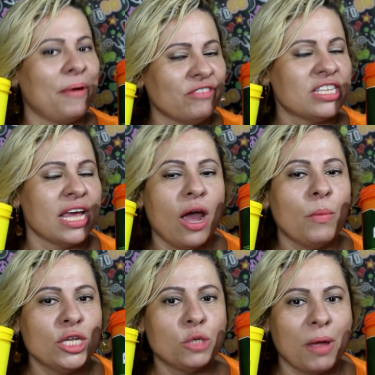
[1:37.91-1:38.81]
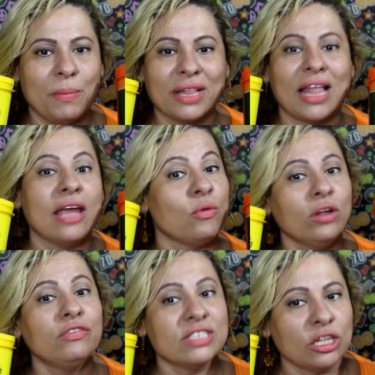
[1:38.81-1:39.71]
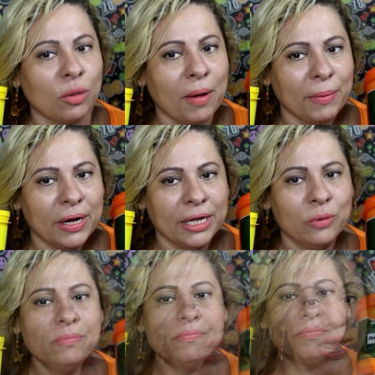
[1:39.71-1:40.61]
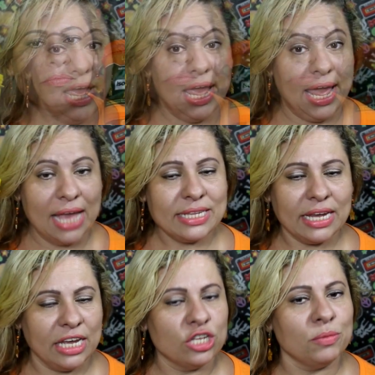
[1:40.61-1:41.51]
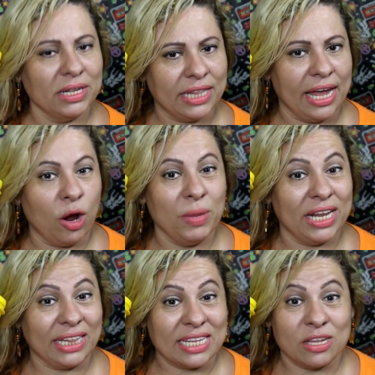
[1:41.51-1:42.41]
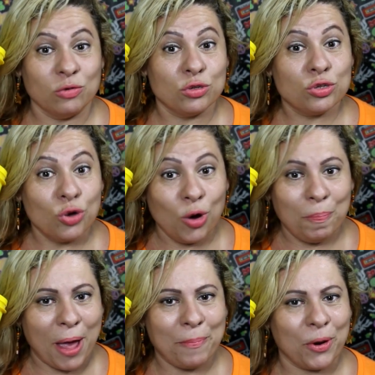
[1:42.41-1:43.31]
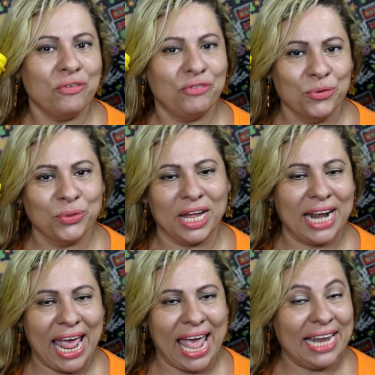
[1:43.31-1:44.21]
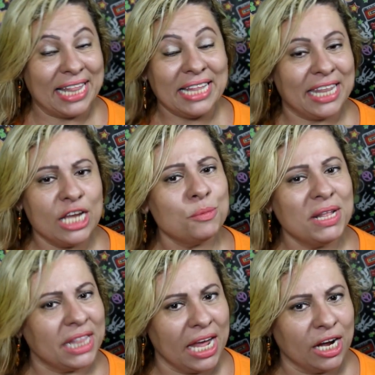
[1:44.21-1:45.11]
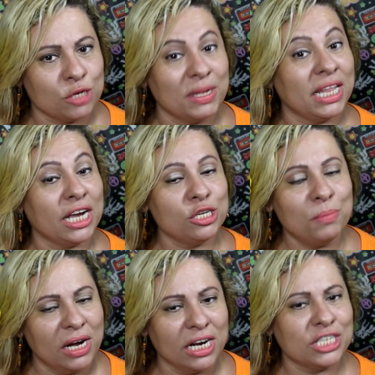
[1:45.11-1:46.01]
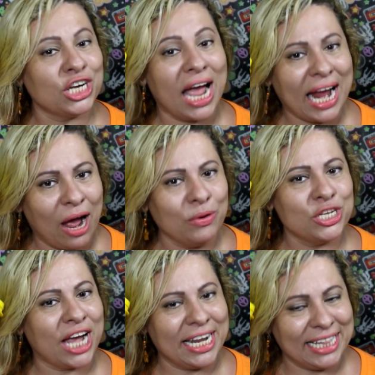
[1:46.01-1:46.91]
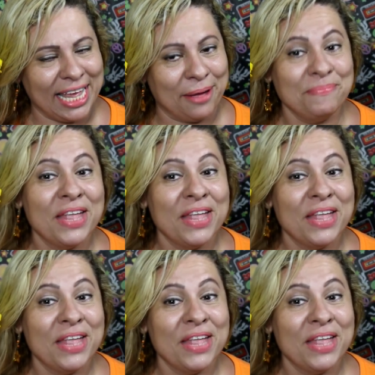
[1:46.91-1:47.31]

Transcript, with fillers: Pra você realmente experimentar enquanto você toma banho. Esse aqui de manteiga é uma hidratação super profunda, né? Ele tem três manteigas, manteiga de manga, de cacau e de karité.